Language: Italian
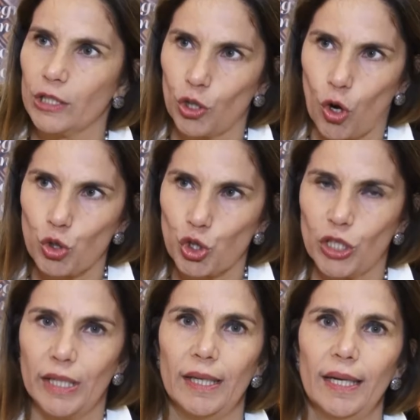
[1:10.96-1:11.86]
di
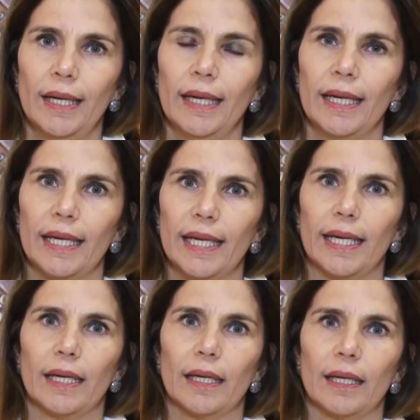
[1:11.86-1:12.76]
Roche e
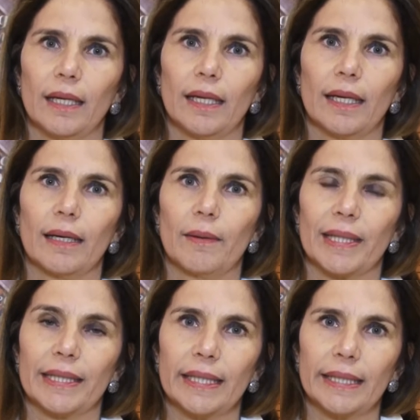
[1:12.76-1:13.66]
eh,
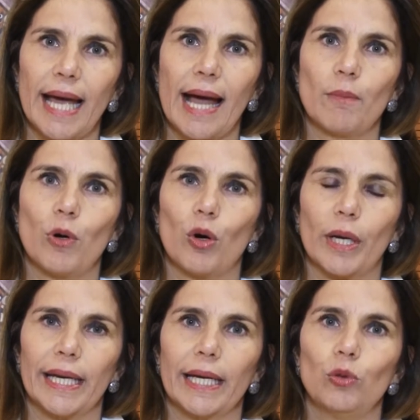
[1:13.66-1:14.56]
riteniamo
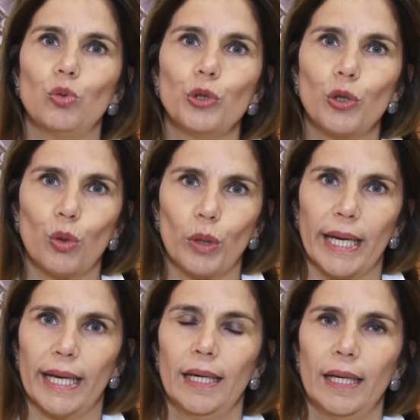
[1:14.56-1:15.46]
che
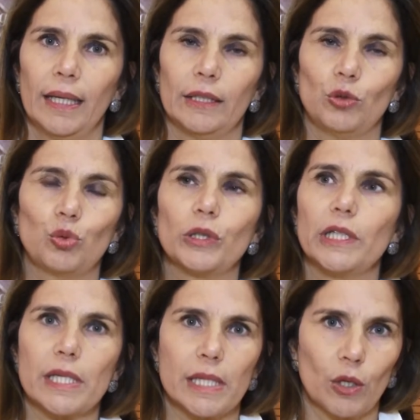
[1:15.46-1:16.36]
l'unione eh, di tutti
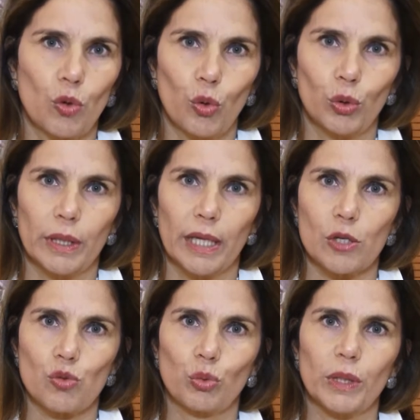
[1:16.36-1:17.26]
gli stakeholder
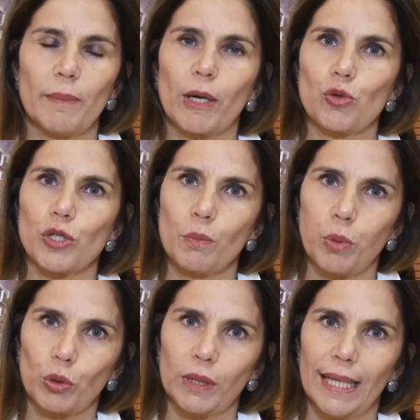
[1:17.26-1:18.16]
su un tema così
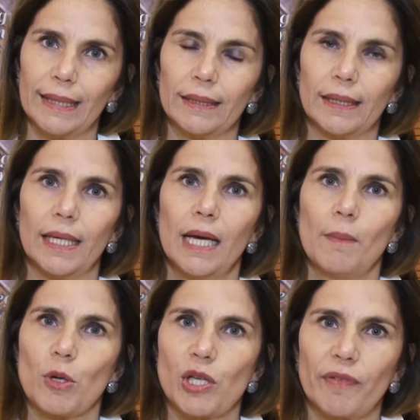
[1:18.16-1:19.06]
importante
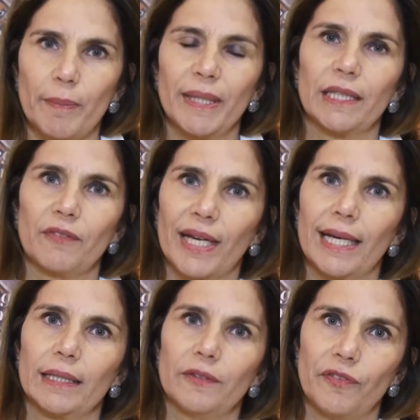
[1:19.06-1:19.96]
possa veramente fare
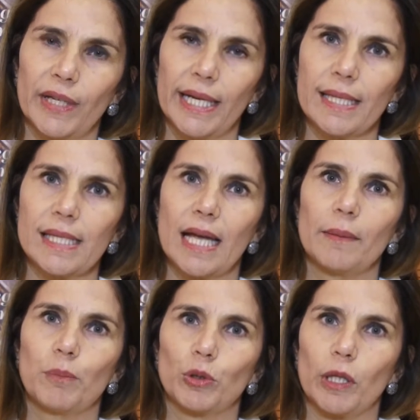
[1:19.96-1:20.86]
la differenza e
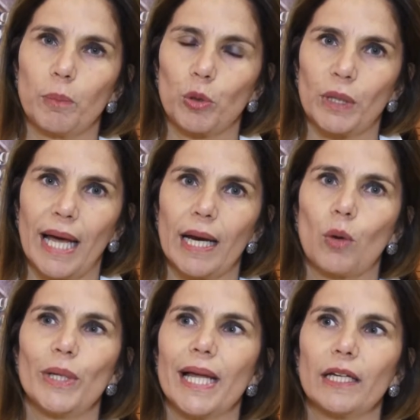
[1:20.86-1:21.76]
poter portare a
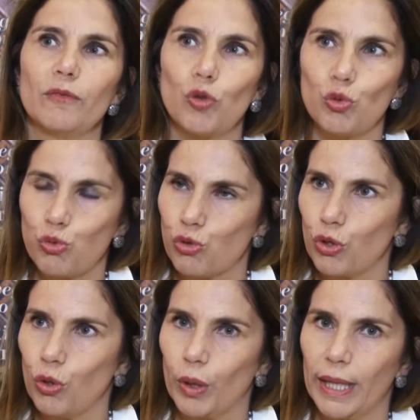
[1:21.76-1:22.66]
quella
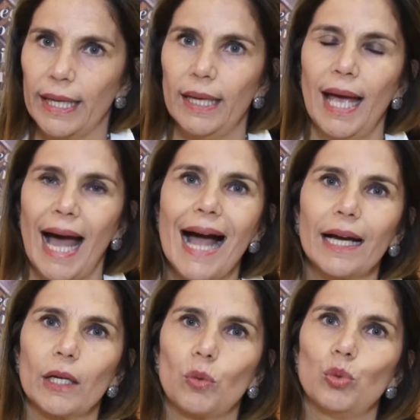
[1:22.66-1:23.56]
rivoluzione
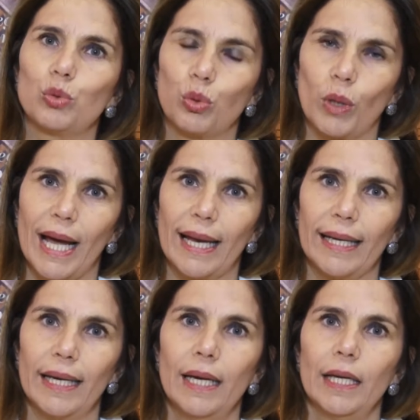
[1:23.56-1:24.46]
anche
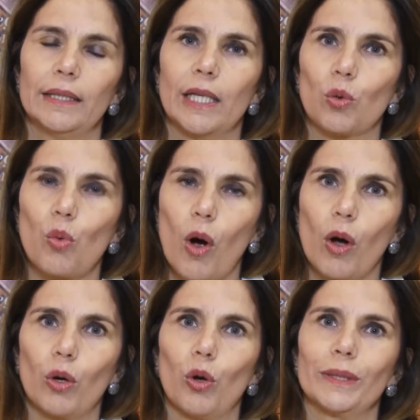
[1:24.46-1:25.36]
culturale del
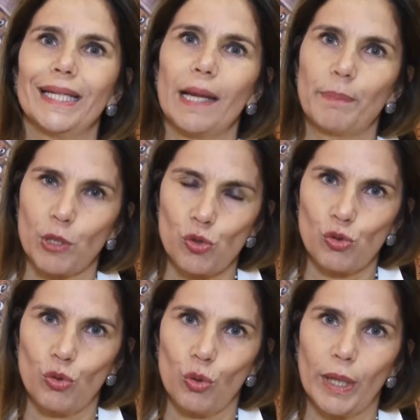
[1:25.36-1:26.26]
ruolo della
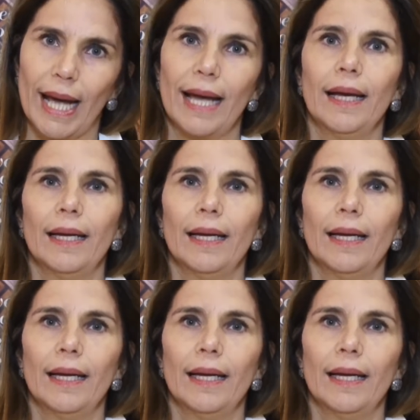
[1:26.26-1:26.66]
persona